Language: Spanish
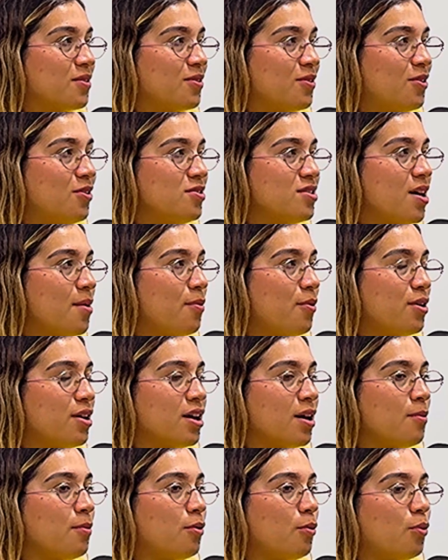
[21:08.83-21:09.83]
O sea, por
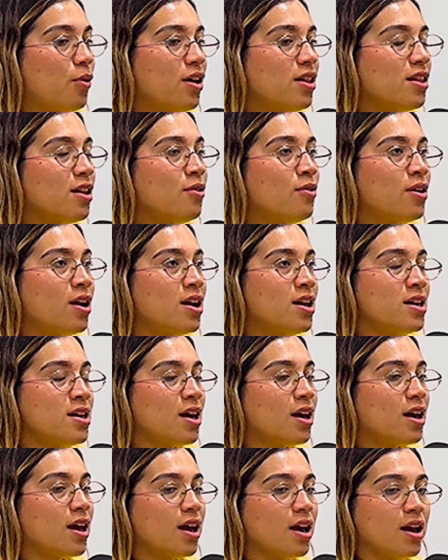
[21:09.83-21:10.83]
ejemplo, puedes tener una
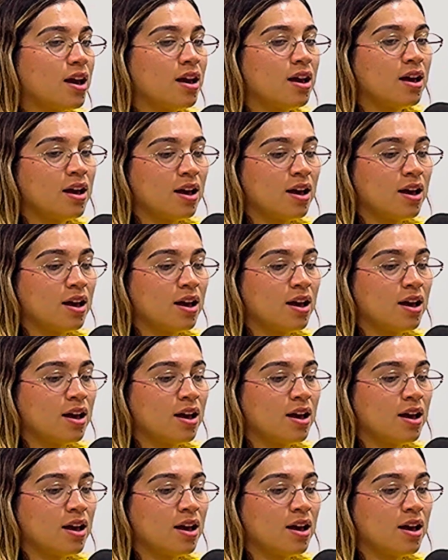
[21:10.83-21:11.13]
niña que,